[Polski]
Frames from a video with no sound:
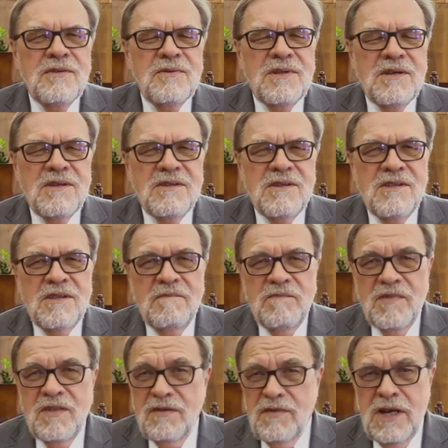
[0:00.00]
studenci,
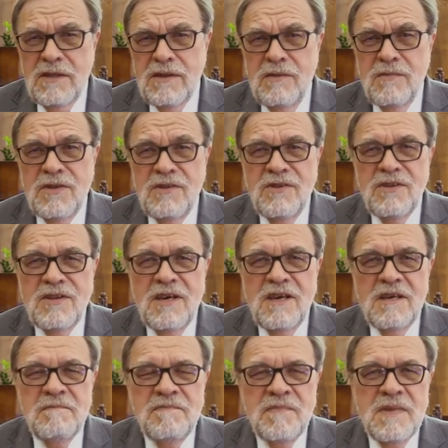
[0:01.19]
zwracam się
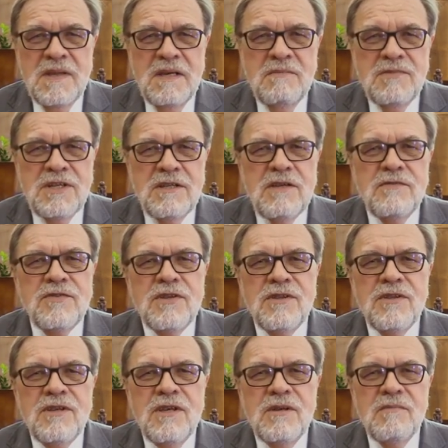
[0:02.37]
dzisiaj przede
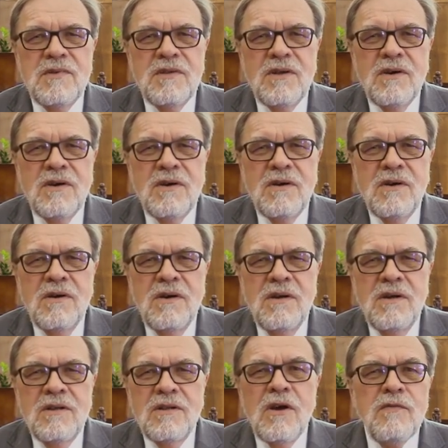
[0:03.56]
wszystkim do
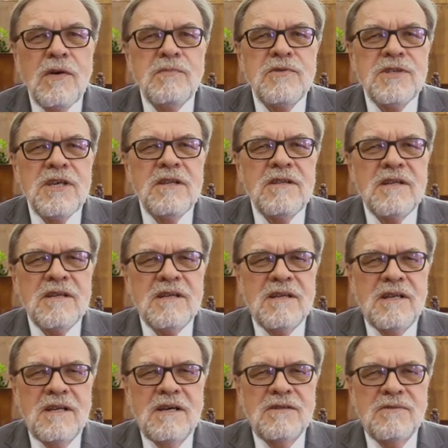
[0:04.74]
nowo przyjętych
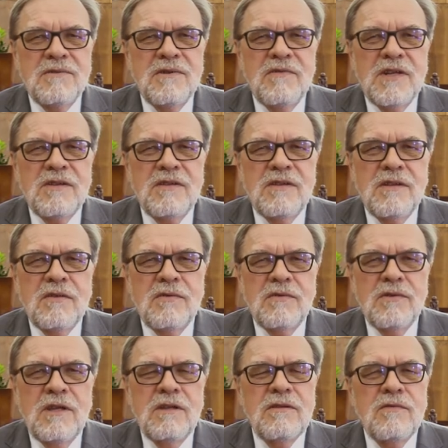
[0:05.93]
na nasz uniwersytet
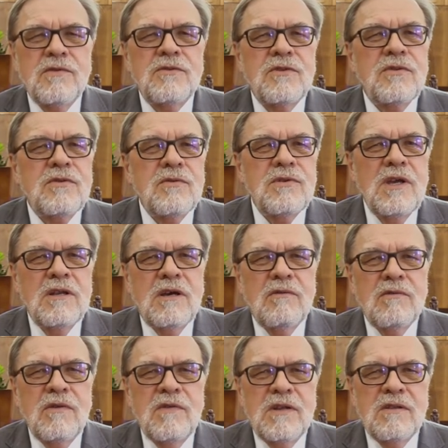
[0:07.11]
studentów, którzy studia na
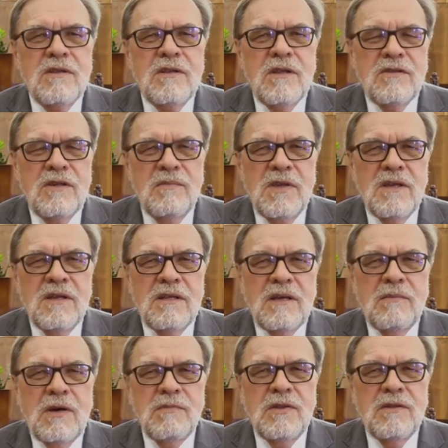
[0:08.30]
Uniwersytecie im.
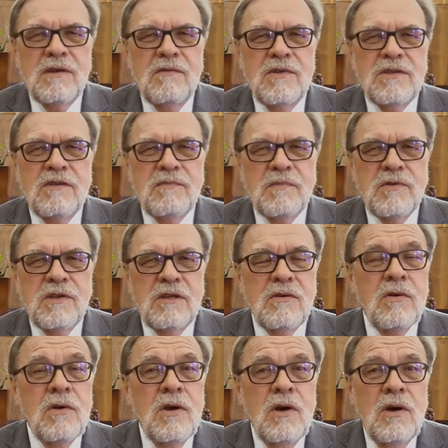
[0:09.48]
Adama Mickiewicza w
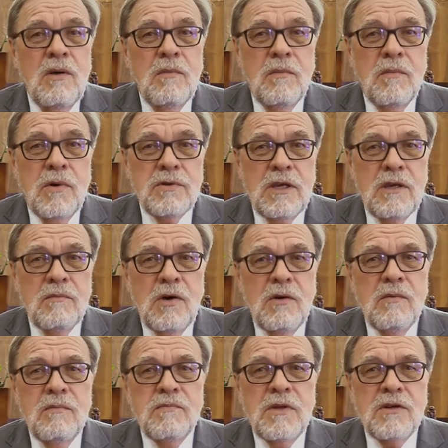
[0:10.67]
Poznaniu
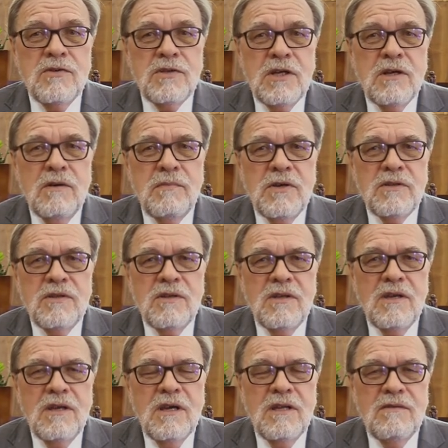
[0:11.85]
podejmą 1
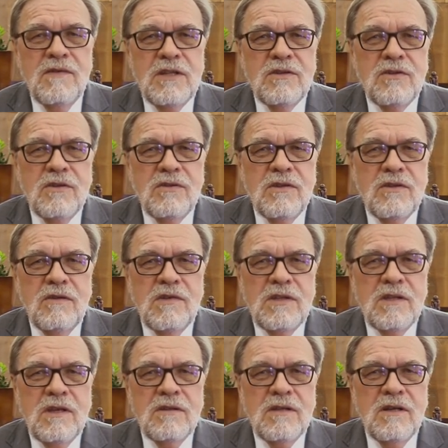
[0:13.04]
października
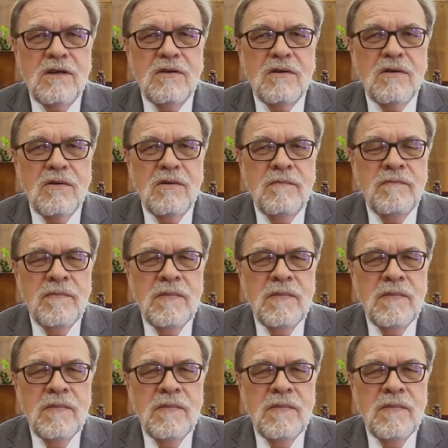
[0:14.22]
2019 roku.